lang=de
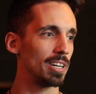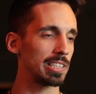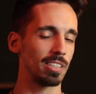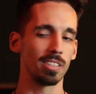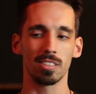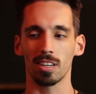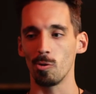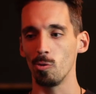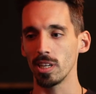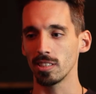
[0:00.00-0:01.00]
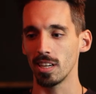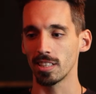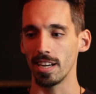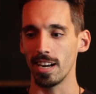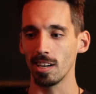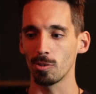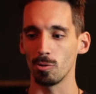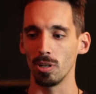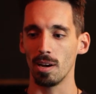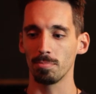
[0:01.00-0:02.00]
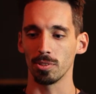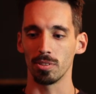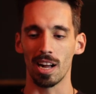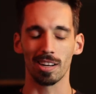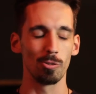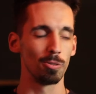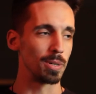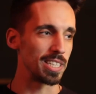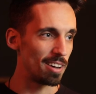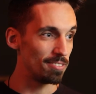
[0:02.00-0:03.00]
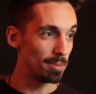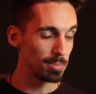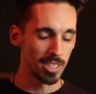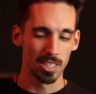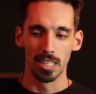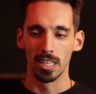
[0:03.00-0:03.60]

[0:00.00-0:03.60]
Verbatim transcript: falls ihr in dieser Corona-Zeit keinen Alkohol habt und Alkoholbedarf habt